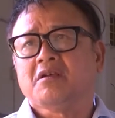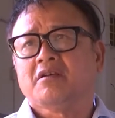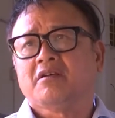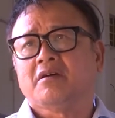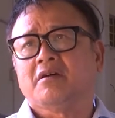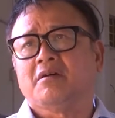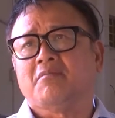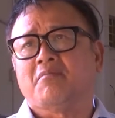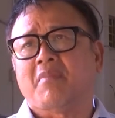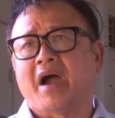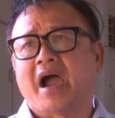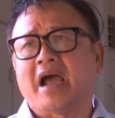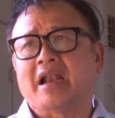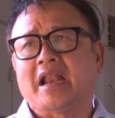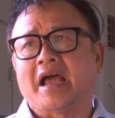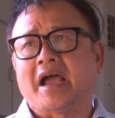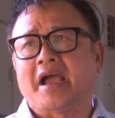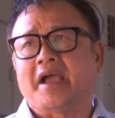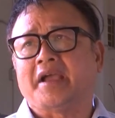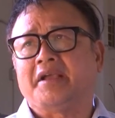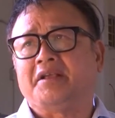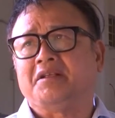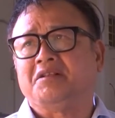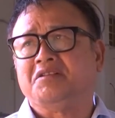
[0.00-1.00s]
ờ, mang
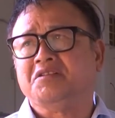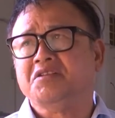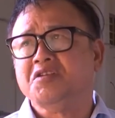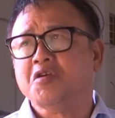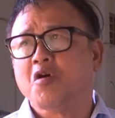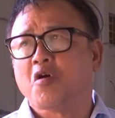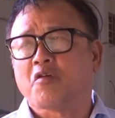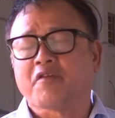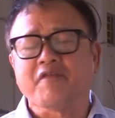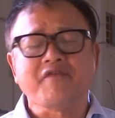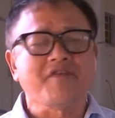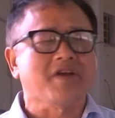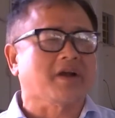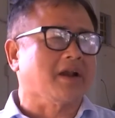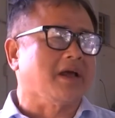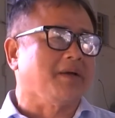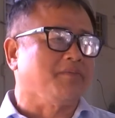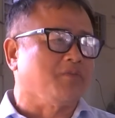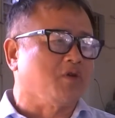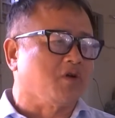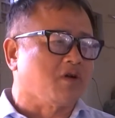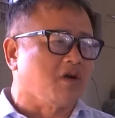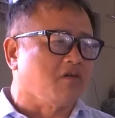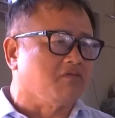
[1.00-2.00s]
lại nhiều cái việc
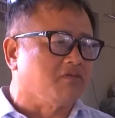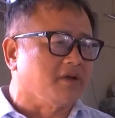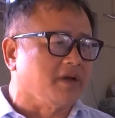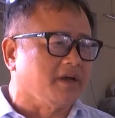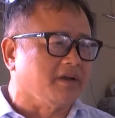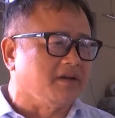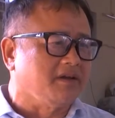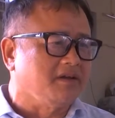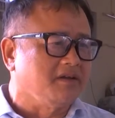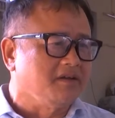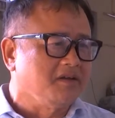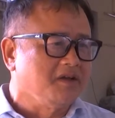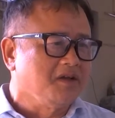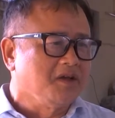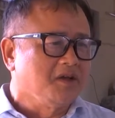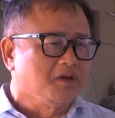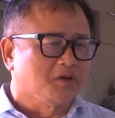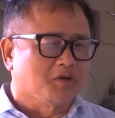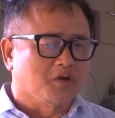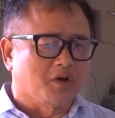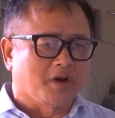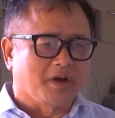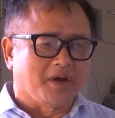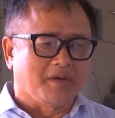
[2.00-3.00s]
làm cho công nhân
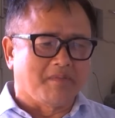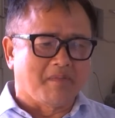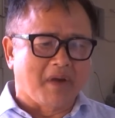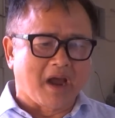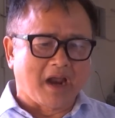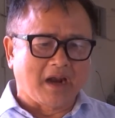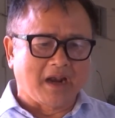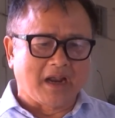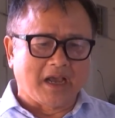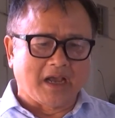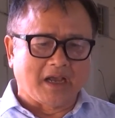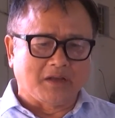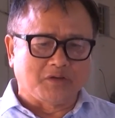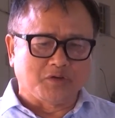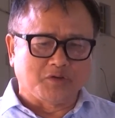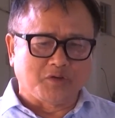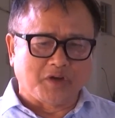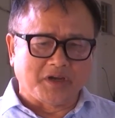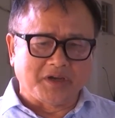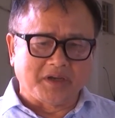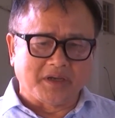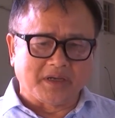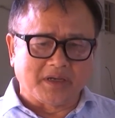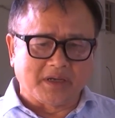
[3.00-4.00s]
rồi mang lại cho
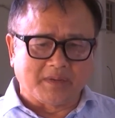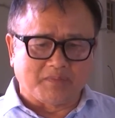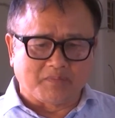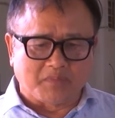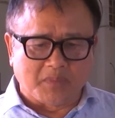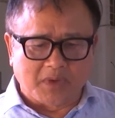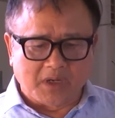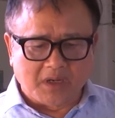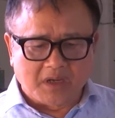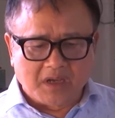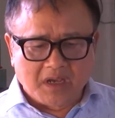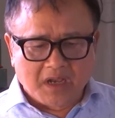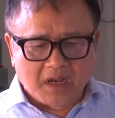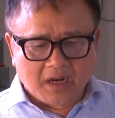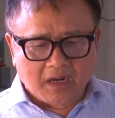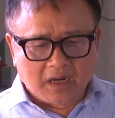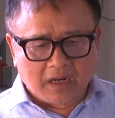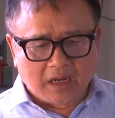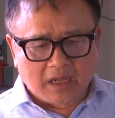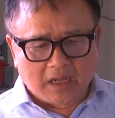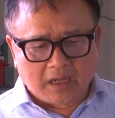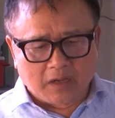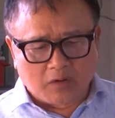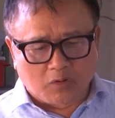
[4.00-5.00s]
doanh nghiệp
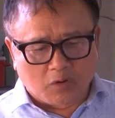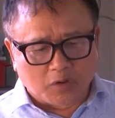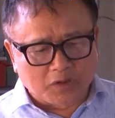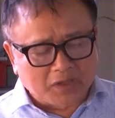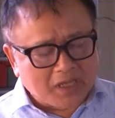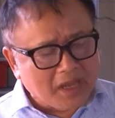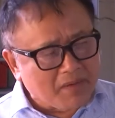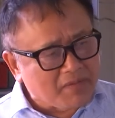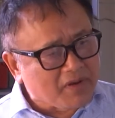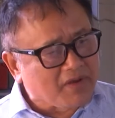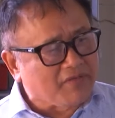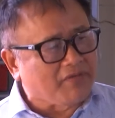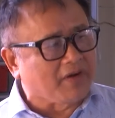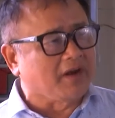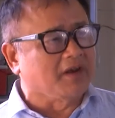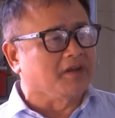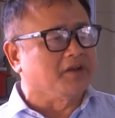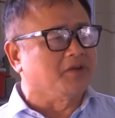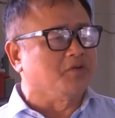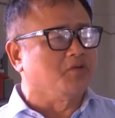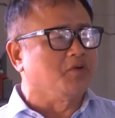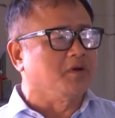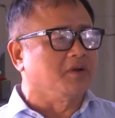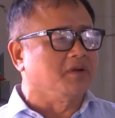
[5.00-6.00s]
là có thêm cái về
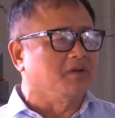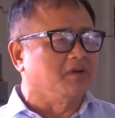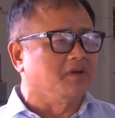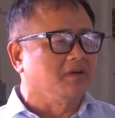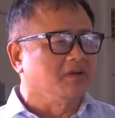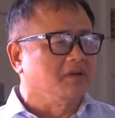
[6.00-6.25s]
lợi nhuận